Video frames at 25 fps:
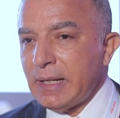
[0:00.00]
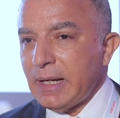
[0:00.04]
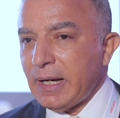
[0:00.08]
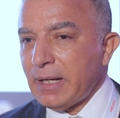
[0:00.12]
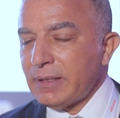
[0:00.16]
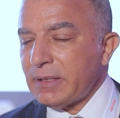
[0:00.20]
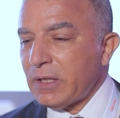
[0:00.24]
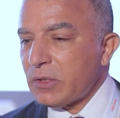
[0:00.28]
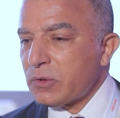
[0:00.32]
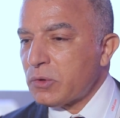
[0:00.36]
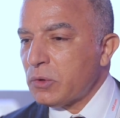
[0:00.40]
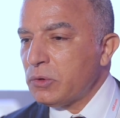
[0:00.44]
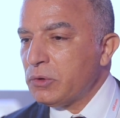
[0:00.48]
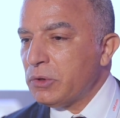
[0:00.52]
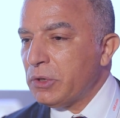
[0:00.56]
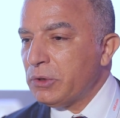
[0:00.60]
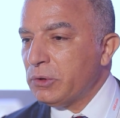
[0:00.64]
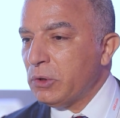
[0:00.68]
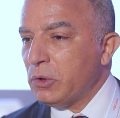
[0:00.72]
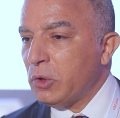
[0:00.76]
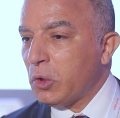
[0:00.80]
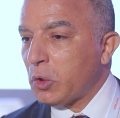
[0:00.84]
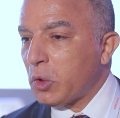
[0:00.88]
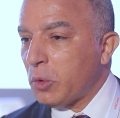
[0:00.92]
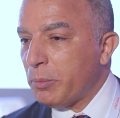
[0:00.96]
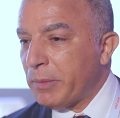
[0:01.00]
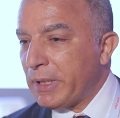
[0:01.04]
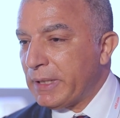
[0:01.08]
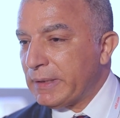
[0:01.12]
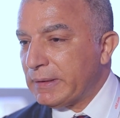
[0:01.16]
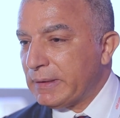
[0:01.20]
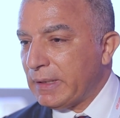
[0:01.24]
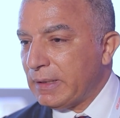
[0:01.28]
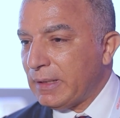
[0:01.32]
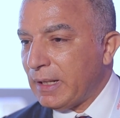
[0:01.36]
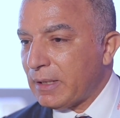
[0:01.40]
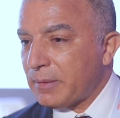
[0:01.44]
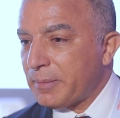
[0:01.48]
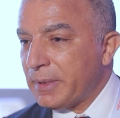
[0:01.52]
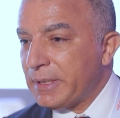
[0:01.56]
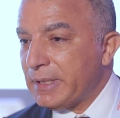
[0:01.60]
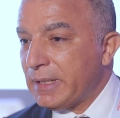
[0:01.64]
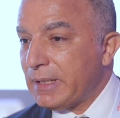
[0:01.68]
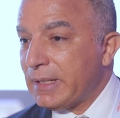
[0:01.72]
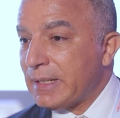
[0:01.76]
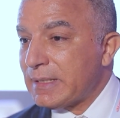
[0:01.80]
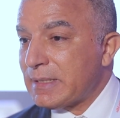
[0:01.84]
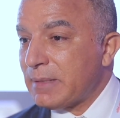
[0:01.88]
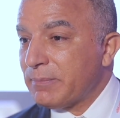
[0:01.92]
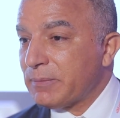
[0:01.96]
انا اظن ان الحكومات العربيه
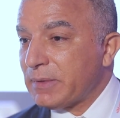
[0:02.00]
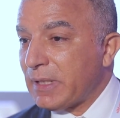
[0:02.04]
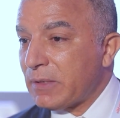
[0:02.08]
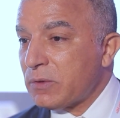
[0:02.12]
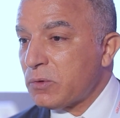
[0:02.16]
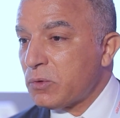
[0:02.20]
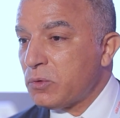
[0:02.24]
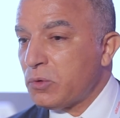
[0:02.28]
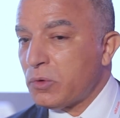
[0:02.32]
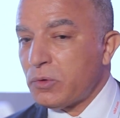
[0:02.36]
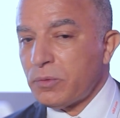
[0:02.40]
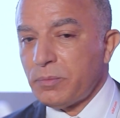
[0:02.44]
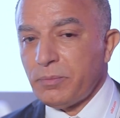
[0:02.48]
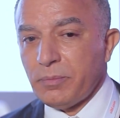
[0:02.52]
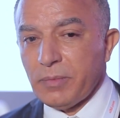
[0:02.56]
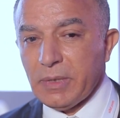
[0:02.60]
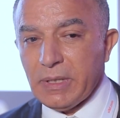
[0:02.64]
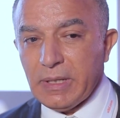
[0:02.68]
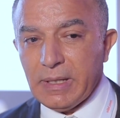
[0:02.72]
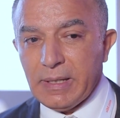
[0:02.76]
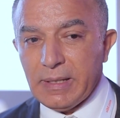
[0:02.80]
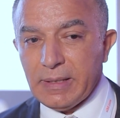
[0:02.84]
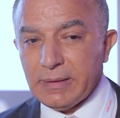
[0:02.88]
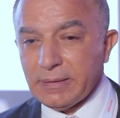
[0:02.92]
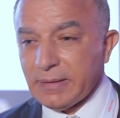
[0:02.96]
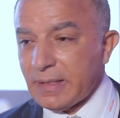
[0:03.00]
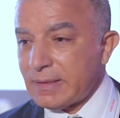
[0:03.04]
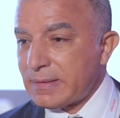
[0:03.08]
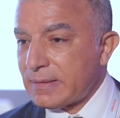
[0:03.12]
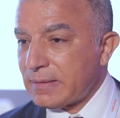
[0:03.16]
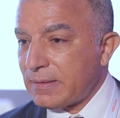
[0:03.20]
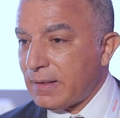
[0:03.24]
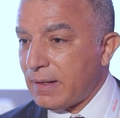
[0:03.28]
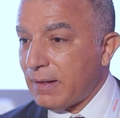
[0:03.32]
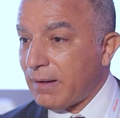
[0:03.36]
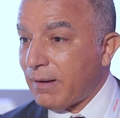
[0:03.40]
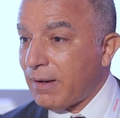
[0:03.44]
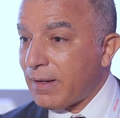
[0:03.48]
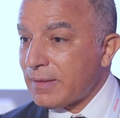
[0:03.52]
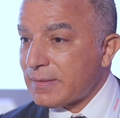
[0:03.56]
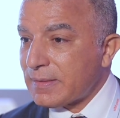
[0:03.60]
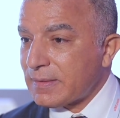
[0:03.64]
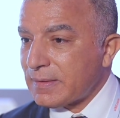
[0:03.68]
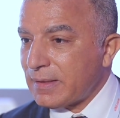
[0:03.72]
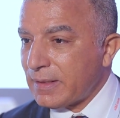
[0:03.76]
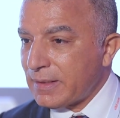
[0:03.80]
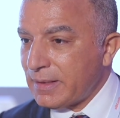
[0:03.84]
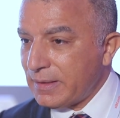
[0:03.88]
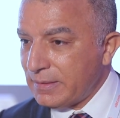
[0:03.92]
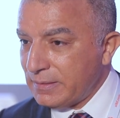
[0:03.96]
لازم تنظر آه، نظره
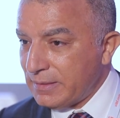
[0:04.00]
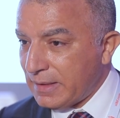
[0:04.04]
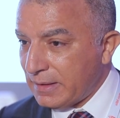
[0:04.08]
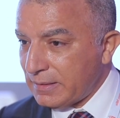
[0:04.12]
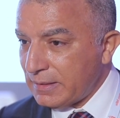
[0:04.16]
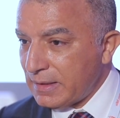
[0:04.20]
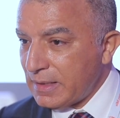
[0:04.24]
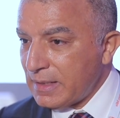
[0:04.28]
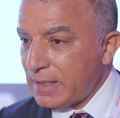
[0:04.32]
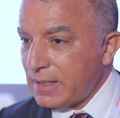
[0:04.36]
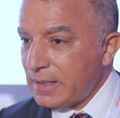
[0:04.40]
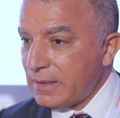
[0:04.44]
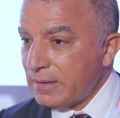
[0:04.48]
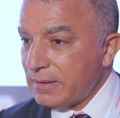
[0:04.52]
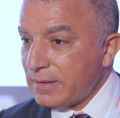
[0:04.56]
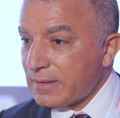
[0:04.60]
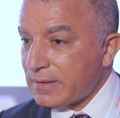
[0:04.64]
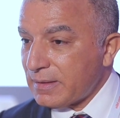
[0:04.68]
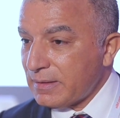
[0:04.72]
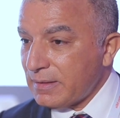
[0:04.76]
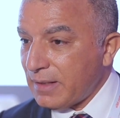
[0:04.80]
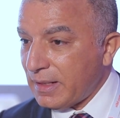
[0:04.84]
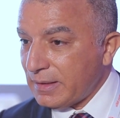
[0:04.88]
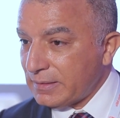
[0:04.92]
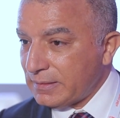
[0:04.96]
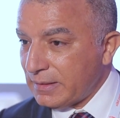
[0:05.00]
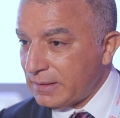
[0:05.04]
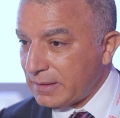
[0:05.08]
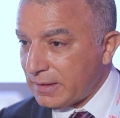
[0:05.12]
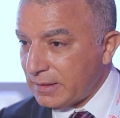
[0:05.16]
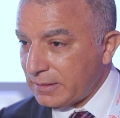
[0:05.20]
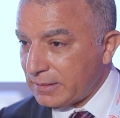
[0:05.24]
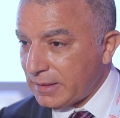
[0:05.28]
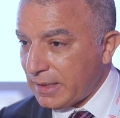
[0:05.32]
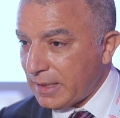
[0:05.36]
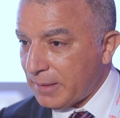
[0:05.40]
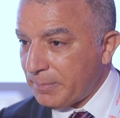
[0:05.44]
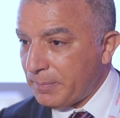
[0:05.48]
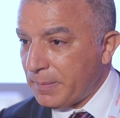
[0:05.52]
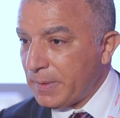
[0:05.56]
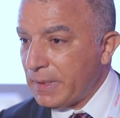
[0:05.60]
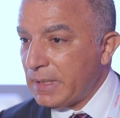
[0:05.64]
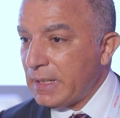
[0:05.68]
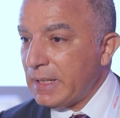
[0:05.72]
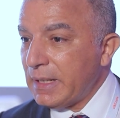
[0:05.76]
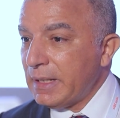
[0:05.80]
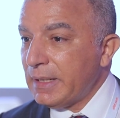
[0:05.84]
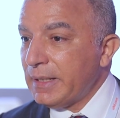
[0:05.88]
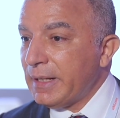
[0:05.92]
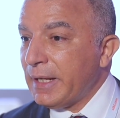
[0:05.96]
خاصه جدا لصناعه الكتاب
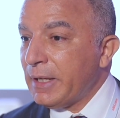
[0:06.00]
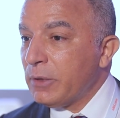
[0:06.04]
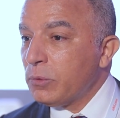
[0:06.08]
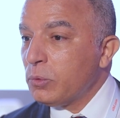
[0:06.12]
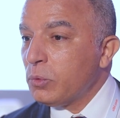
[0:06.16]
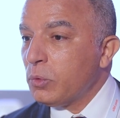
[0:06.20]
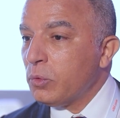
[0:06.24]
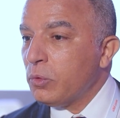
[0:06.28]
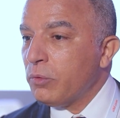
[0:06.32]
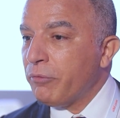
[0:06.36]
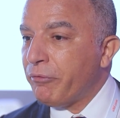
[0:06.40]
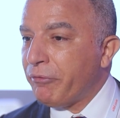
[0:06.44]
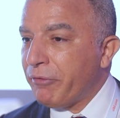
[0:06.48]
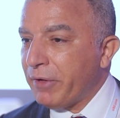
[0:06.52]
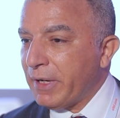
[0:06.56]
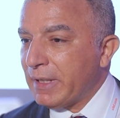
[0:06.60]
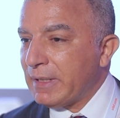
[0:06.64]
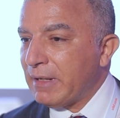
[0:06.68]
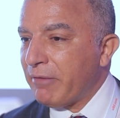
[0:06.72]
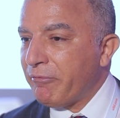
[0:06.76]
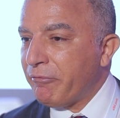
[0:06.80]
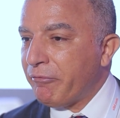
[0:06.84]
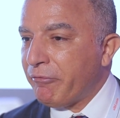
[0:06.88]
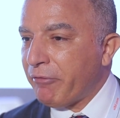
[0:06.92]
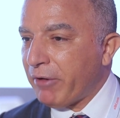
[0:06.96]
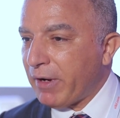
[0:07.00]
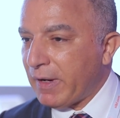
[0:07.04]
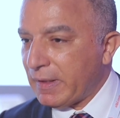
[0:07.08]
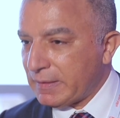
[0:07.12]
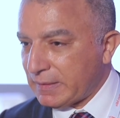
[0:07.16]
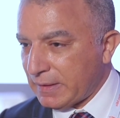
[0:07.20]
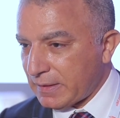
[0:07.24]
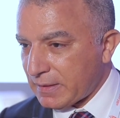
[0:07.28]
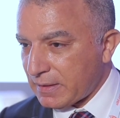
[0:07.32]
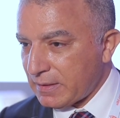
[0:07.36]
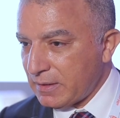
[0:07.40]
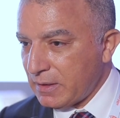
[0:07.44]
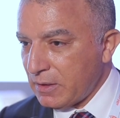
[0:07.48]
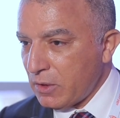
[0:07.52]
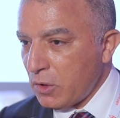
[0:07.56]
لانه فعلا في خطر